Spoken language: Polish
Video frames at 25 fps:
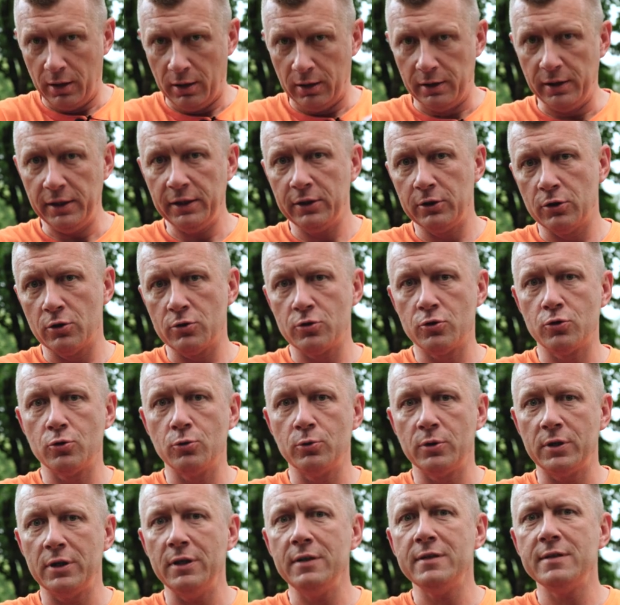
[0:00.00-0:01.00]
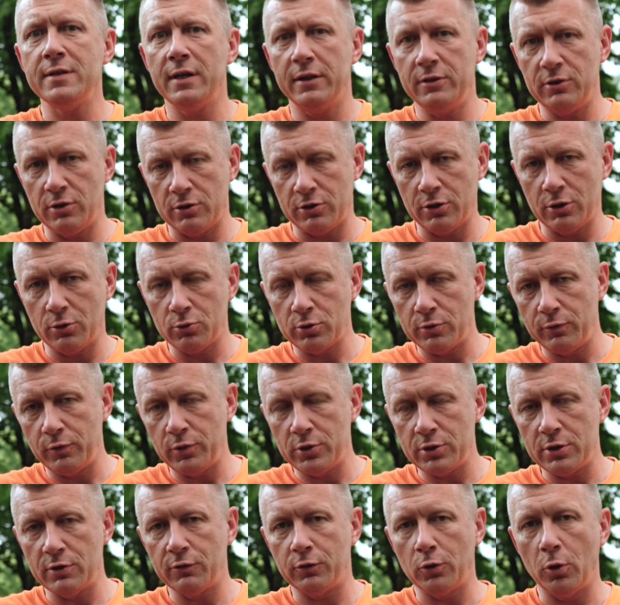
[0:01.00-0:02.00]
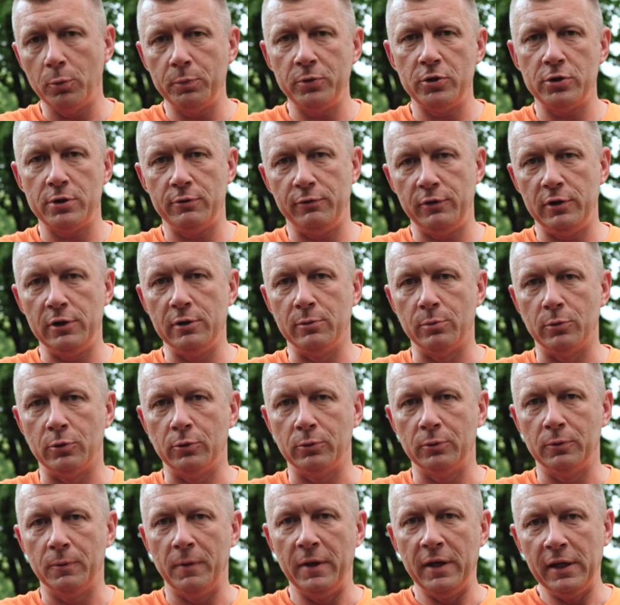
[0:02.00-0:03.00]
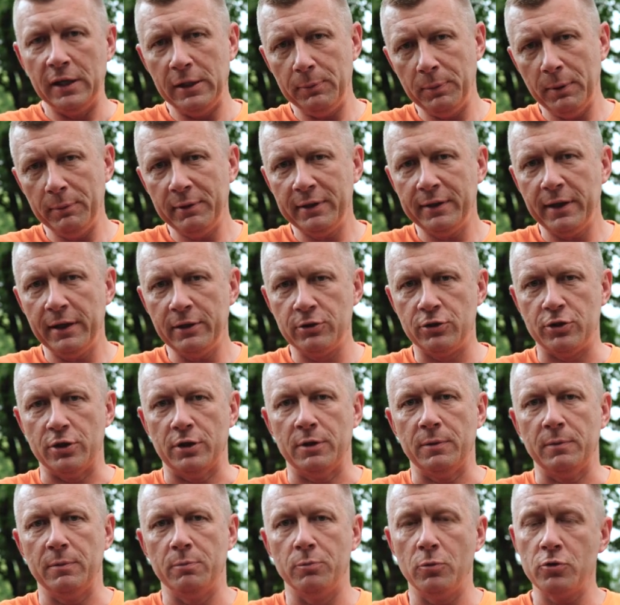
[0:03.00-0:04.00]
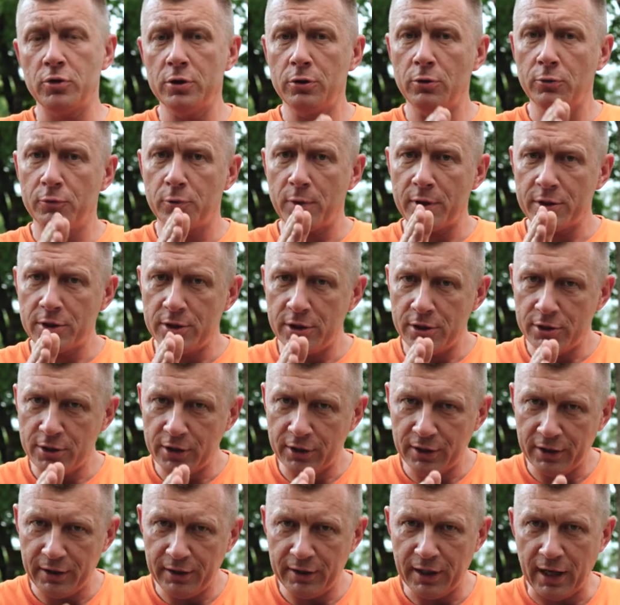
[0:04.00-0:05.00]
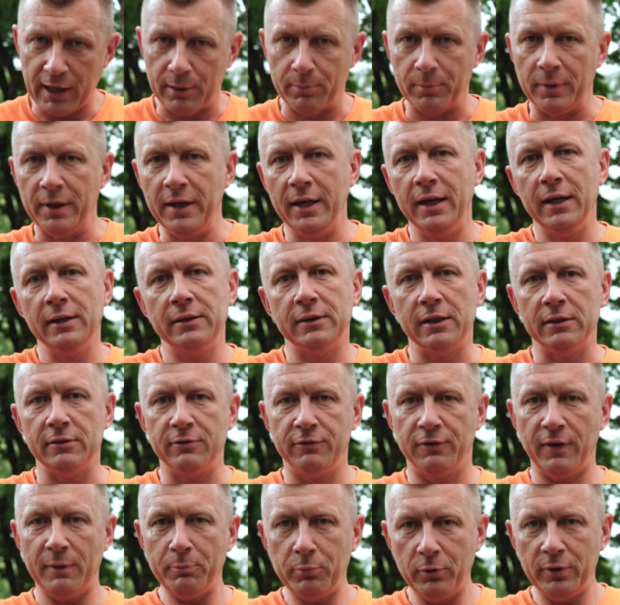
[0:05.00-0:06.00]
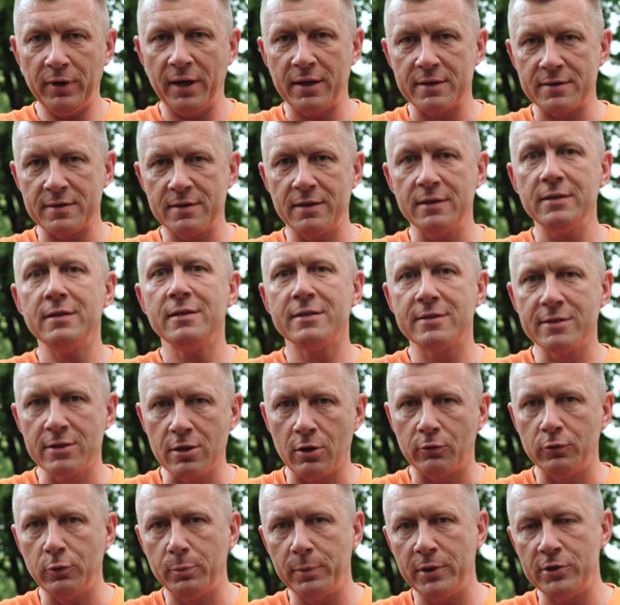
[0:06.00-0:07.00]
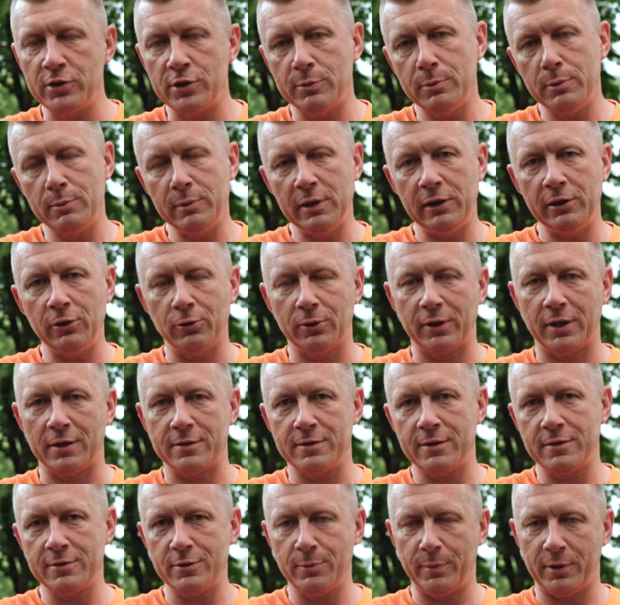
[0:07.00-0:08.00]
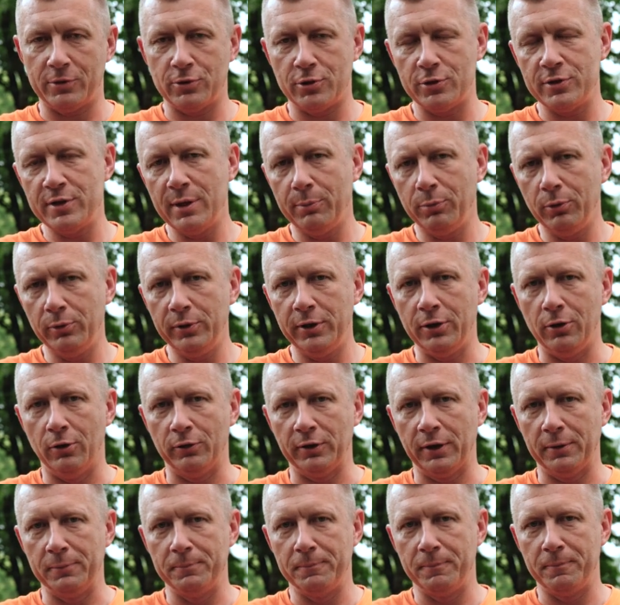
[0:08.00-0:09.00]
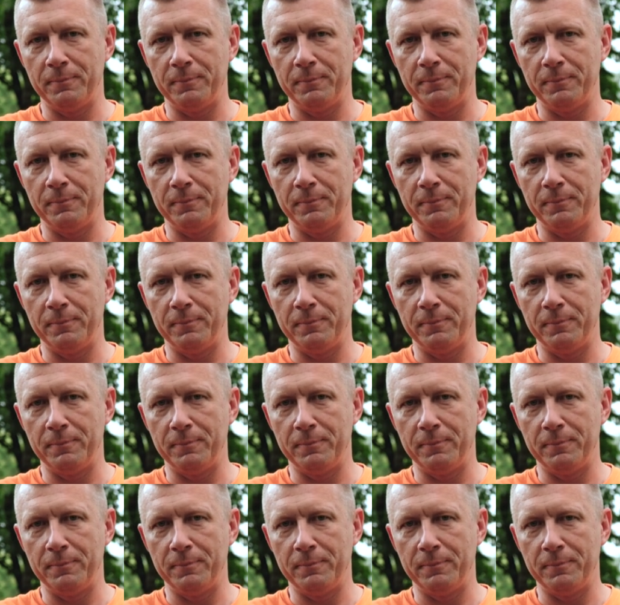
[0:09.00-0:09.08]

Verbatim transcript: Link do zrzutki znajdziecie oczywiście w opisie filmu. I pamiętajcie, może to właśnie dzięki nam te dwa pojazdy znowu będziemy mieli okazję zobaczyć na poligonie.